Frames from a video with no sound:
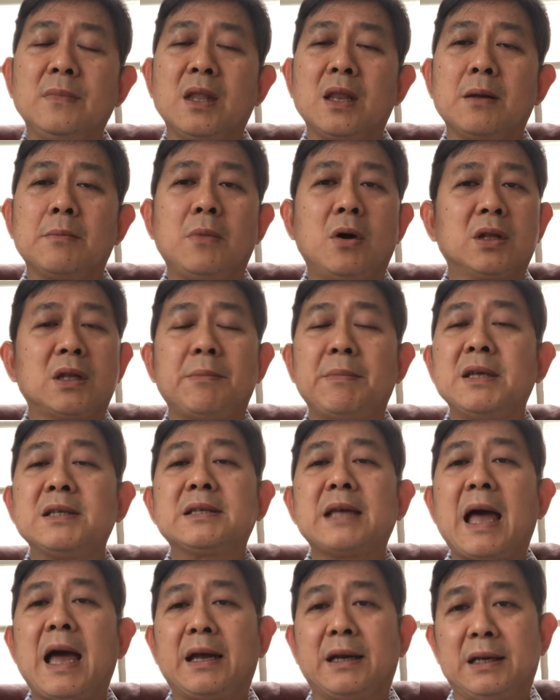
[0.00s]
เพราะถ้าไม่ส
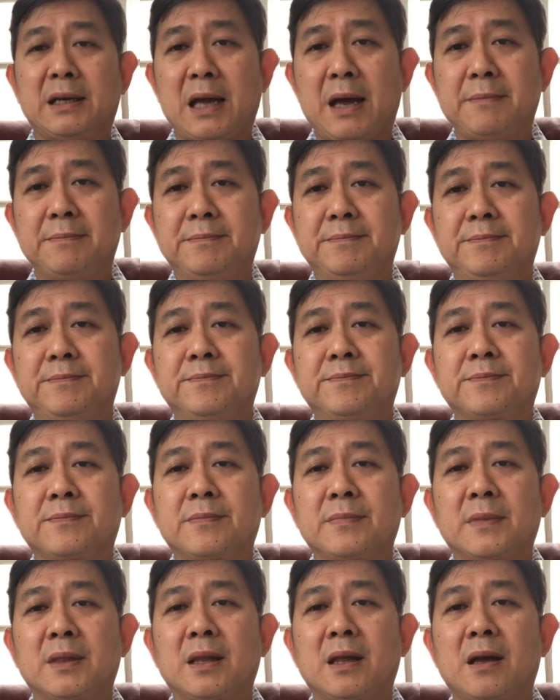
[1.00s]
ร้างนะครับ
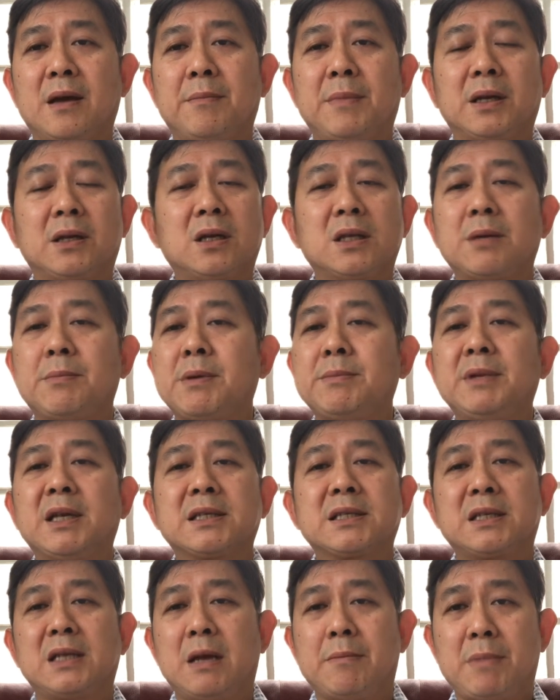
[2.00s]
มันก็จะไม่มีลัก
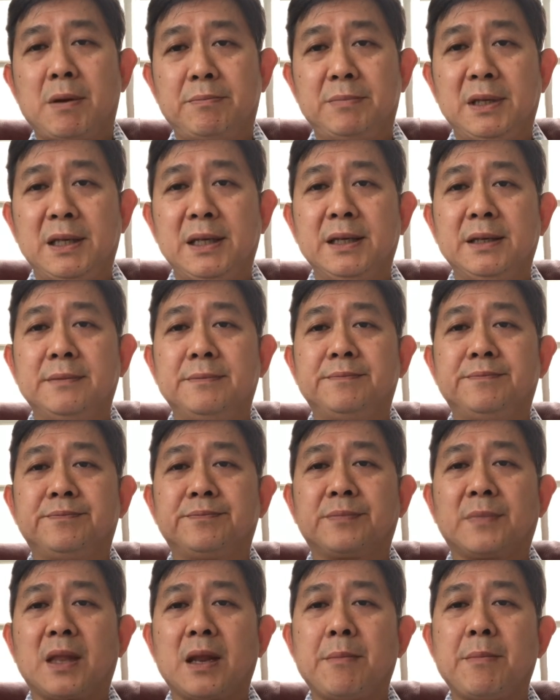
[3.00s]
ษณะแบบนี้
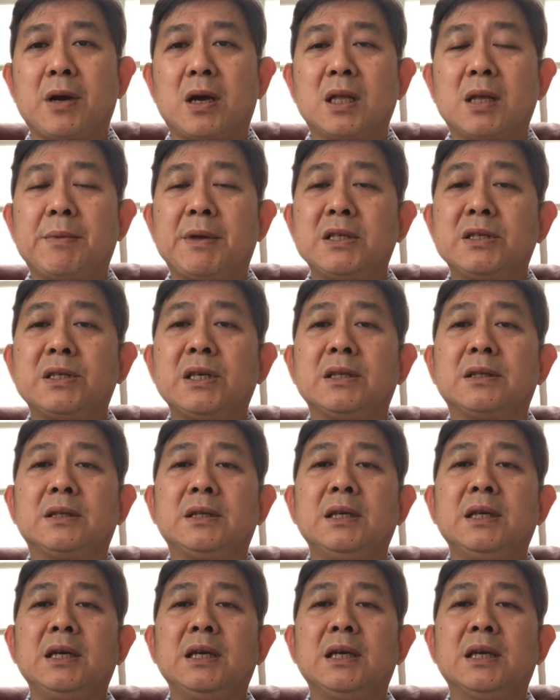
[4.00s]
มันก็จะเป็นจิต
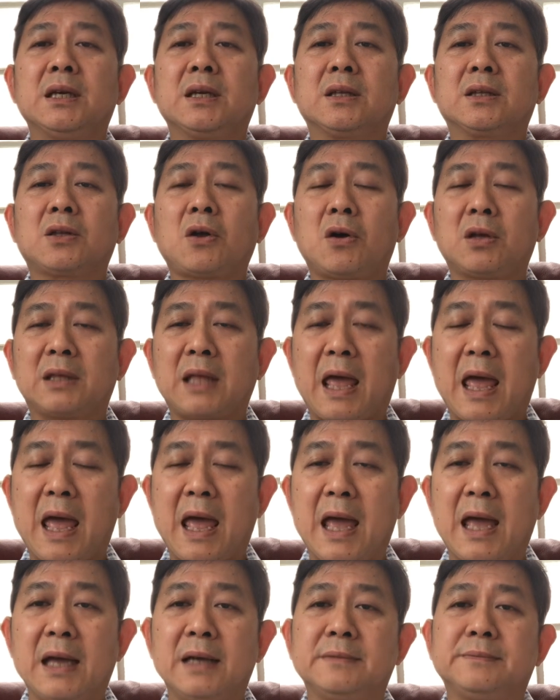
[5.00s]
ที่ท้อแท้
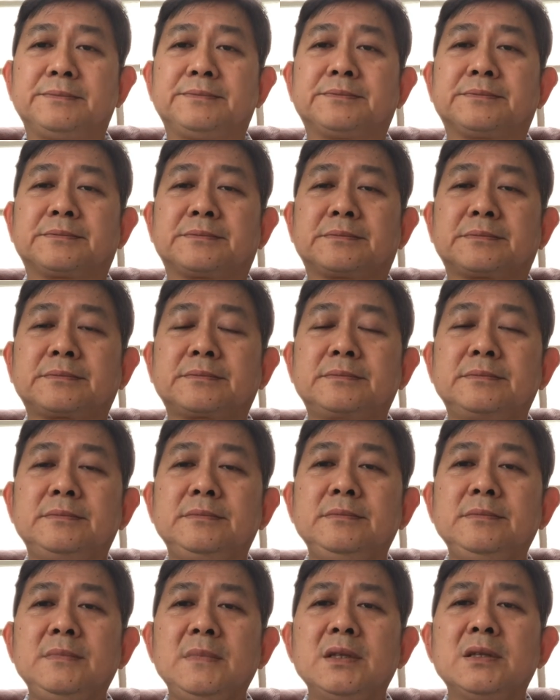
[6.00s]

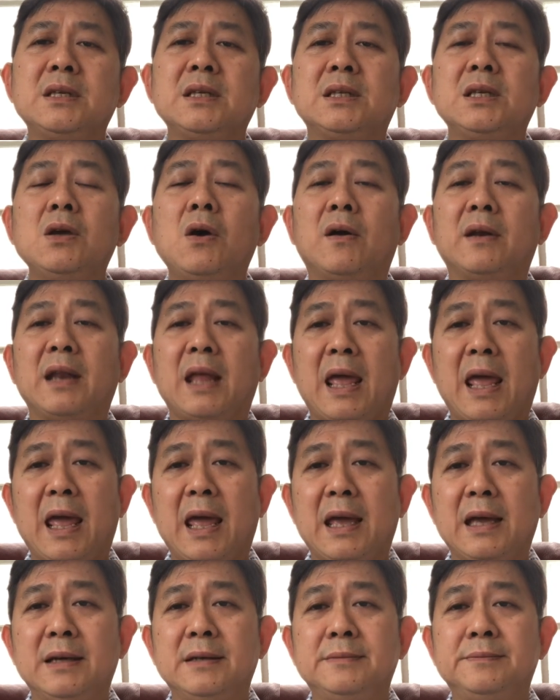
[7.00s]
จิตที่อ่อนแอ
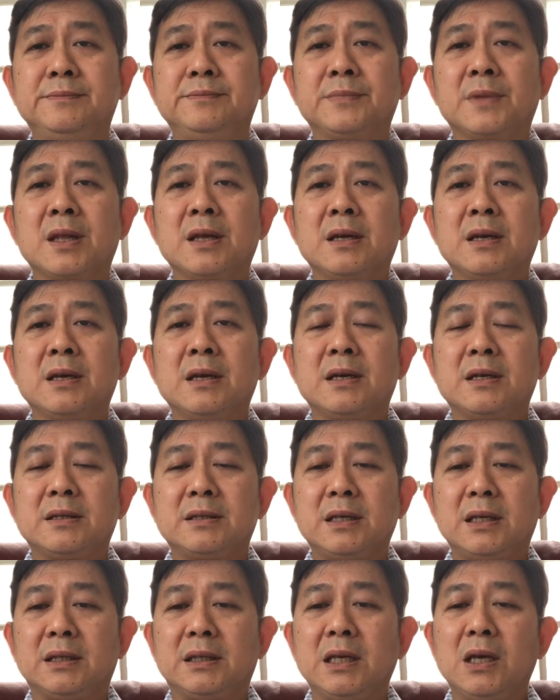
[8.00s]

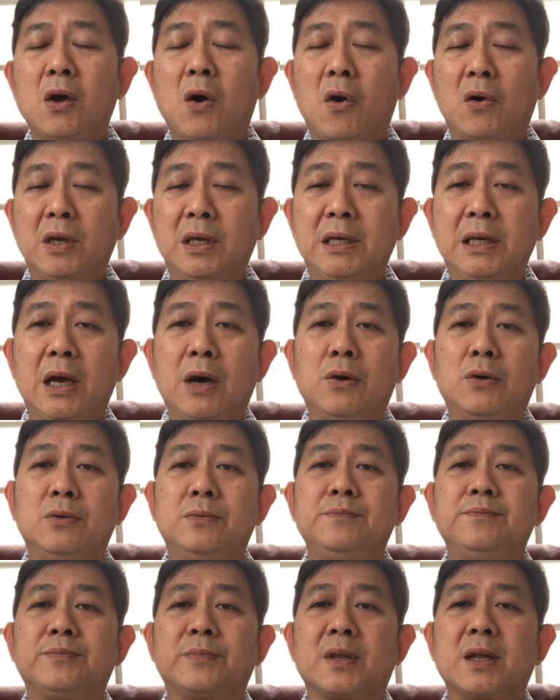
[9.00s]
จิตที่ห่อเหี่ยว
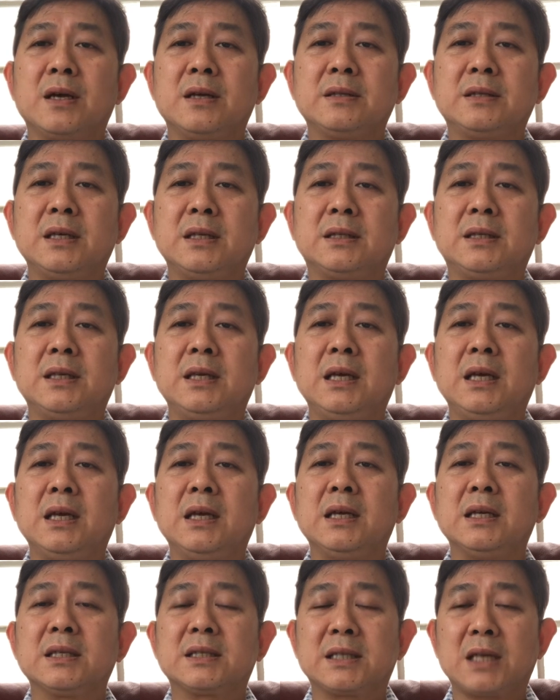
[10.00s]
จิตที่
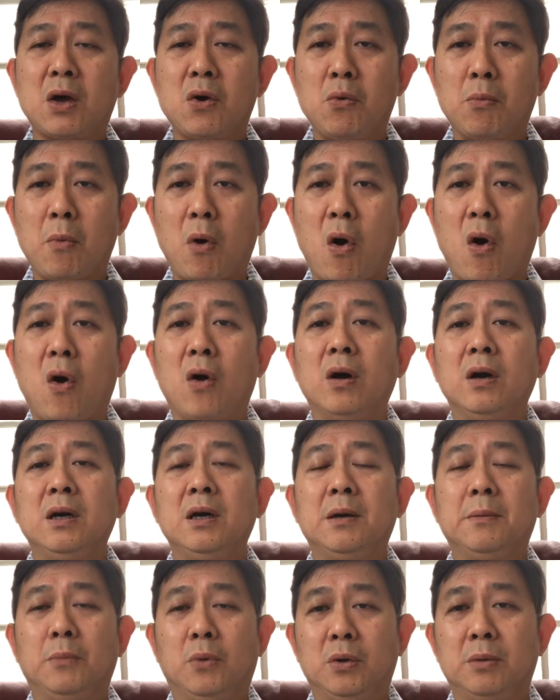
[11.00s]
เศร้าหมอง
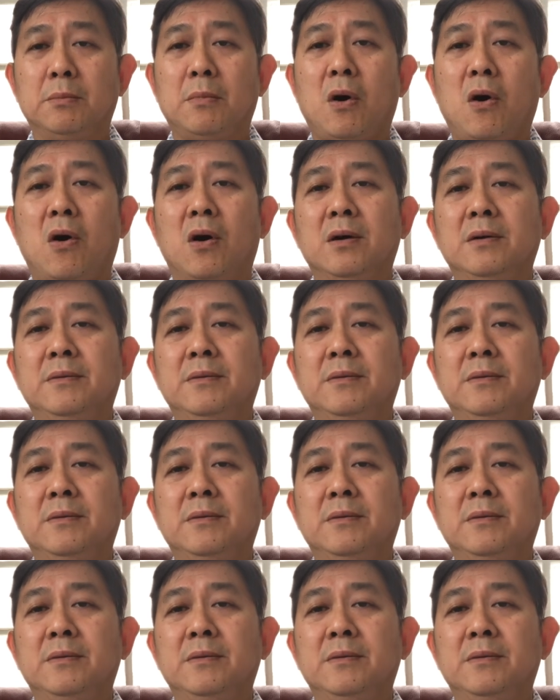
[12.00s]
หม่นหมอง